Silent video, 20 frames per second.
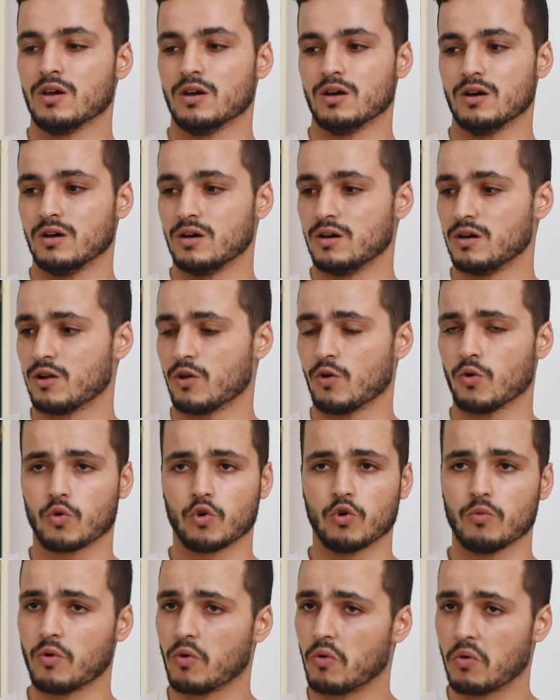
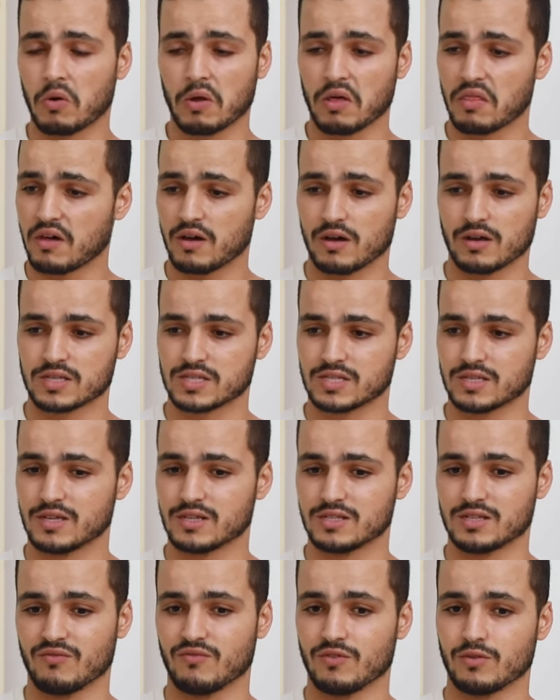الحكومه والوضع
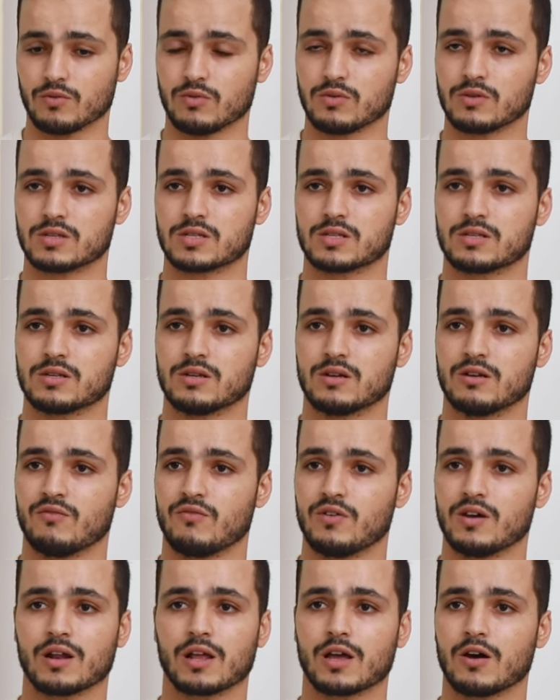السياسي في تونس
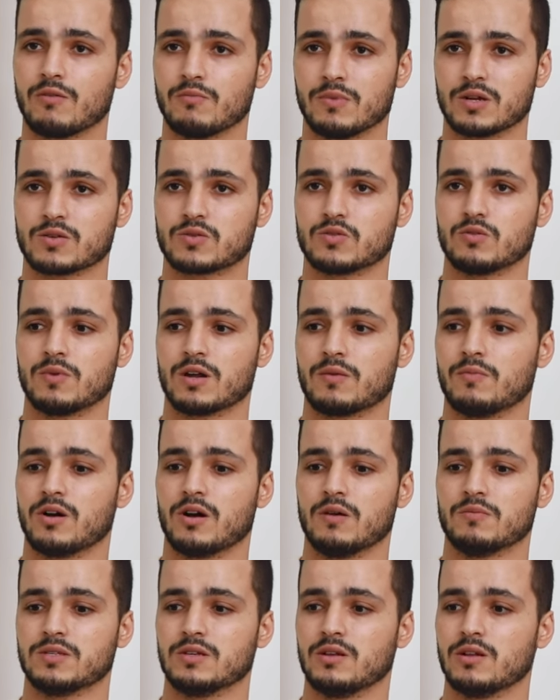فيلقاو المرسوم
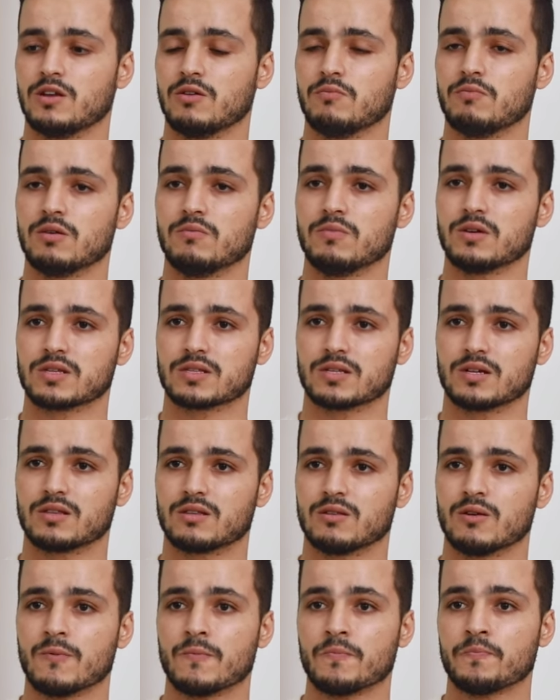54 لهم بالمرصاد